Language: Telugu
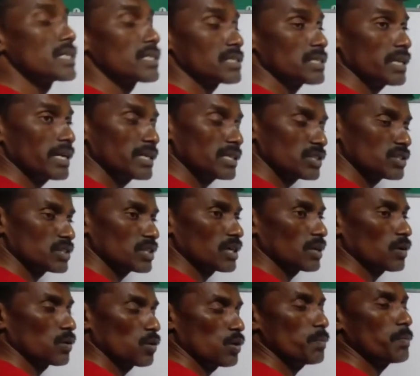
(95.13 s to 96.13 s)
రసాయన
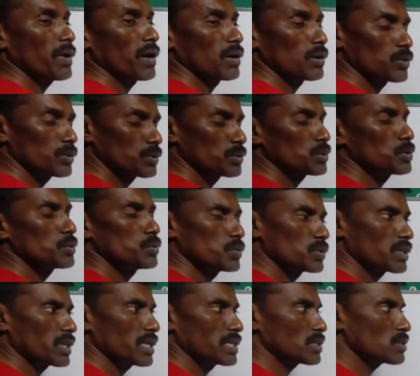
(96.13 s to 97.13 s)
చర్యల్లో పాల్గొంటూ
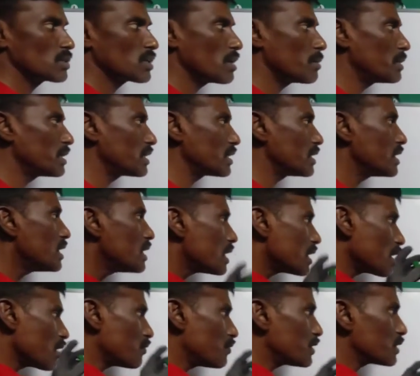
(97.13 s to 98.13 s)
ఉంటాయి సో కాబట్టి
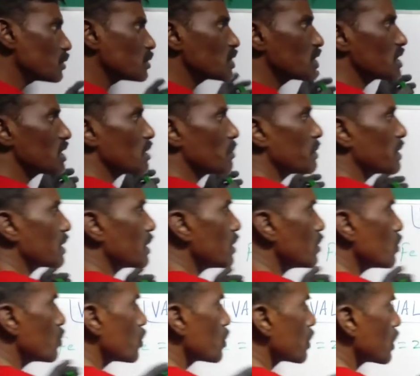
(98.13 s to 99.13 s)
ఎఫ్ఈకి వచ్చేటప్పటికి
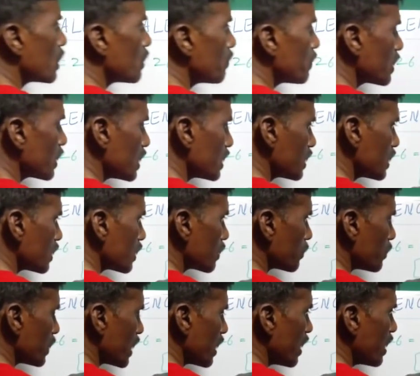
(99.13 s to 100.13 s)
కోర్ కాన్ఫిగరేషన్
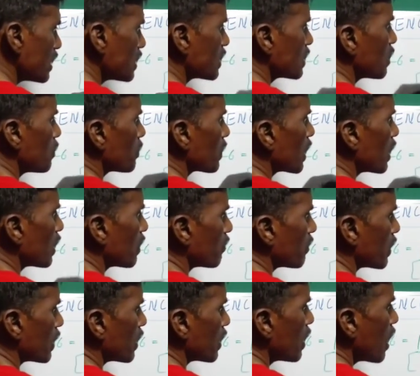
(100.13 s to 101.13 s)
మినహాయిస్తే
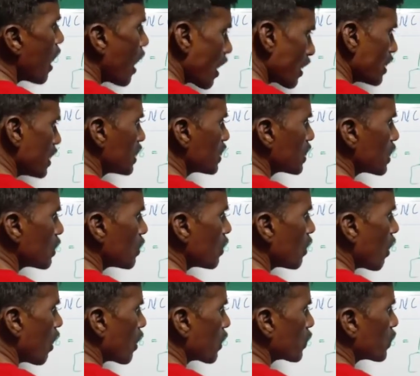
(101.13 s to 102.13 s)
మిగిలినవి అదే
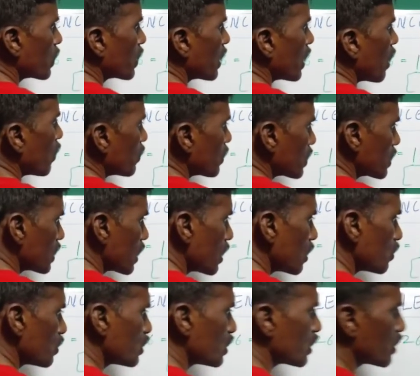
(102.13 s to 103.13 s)
షెల్లులో ఆరు ఉన్నాయి అవుటర్
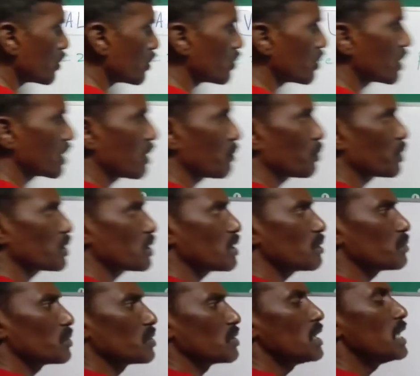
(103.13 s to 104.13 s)
షెల్లో వచ్చి రెండు ఉన్నాయి
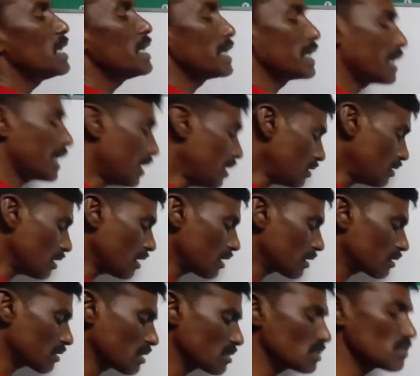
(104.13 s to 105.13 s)
మొత్తము ఎయిట్
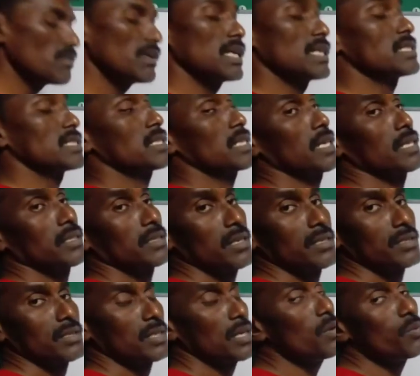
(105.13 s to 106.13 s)
ఎలక్ట్రాన్స్ వేలెన్స్
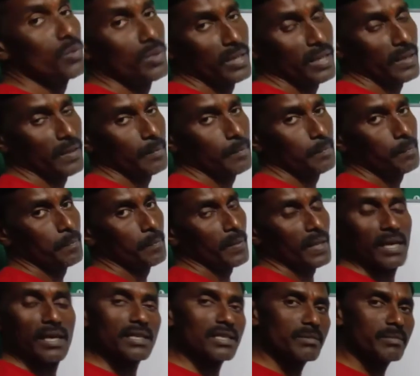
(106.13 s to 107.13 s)
ఎలక్ట్రాన్స్గా ఉంటాయి
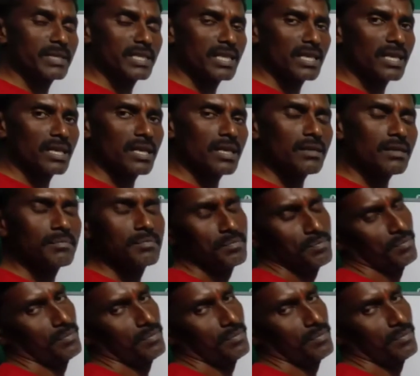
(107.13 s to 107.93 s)
అర్థమైందేనన్నా